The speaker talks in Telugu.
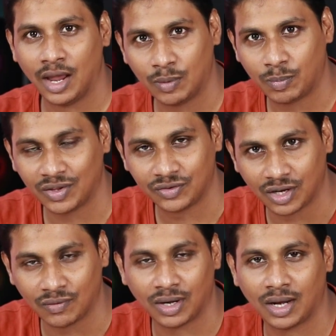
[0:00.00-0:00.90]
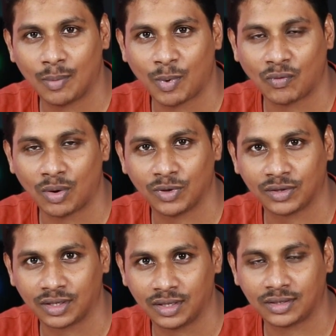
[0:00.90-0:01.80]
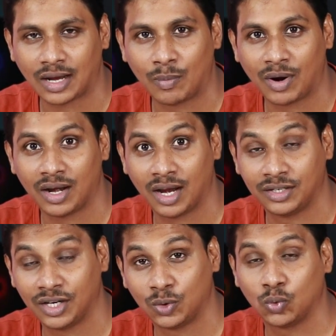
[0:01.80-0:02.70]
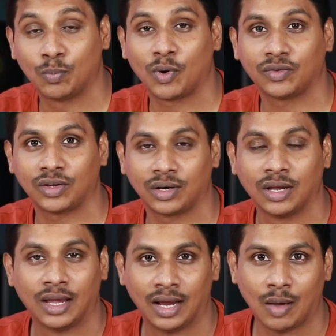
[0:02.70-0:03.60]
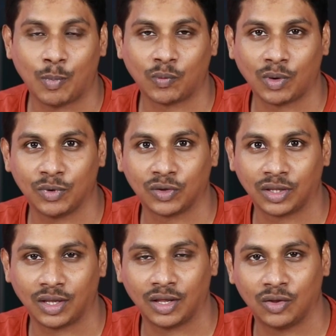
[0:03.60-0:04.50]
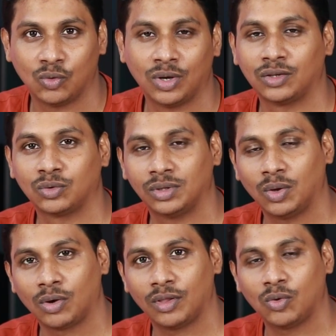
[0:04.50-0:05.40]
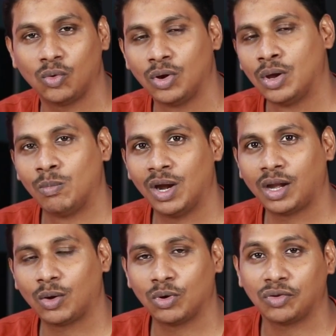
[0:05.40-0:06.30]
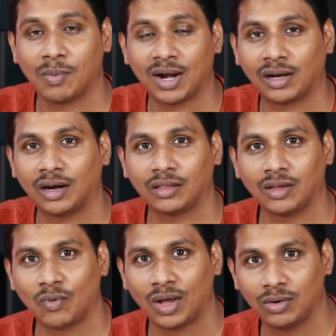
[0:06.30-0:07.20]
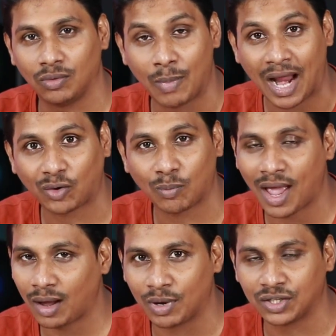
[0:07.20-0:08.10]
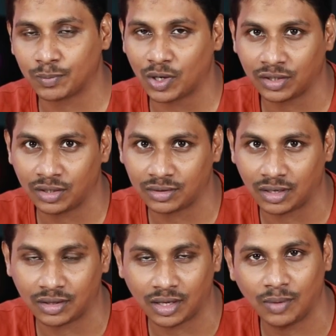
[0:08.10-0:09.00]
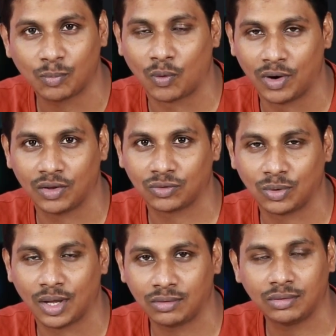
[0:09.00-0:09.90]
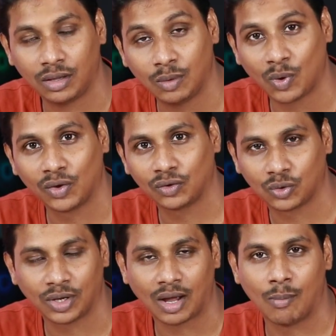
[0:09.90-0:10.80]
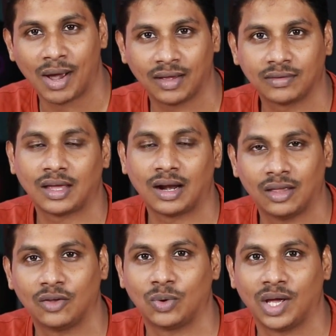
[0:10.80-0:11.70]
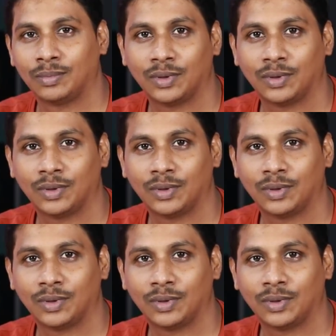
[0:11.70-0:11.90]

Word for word: ఎయిట్ ప్లస్ జెన్ వన్ ఎలా పర్ఫామ్ చేస్తుంది స్నాప్డ్రాగన్ ఎయిట్ జెన్ టూ ప్రాసెసర్ ఎలా పర్ఫామ్ చేస్తుంది అనేది చూడాల్సి ఉంది ఒక దిక్కు మేటెక్ గురించి మాట్లాడితే వాళ్ళు బ్యాక్ టు బ్యాక్ మంచి ప్రాసెసర్స్ని అయితే ప్రొవైడ్ చేస్తున్నారు ఈ ప్రాసెస్ తోటి కంబ్యాక్ ఇస్తారా లేదా చూడాలి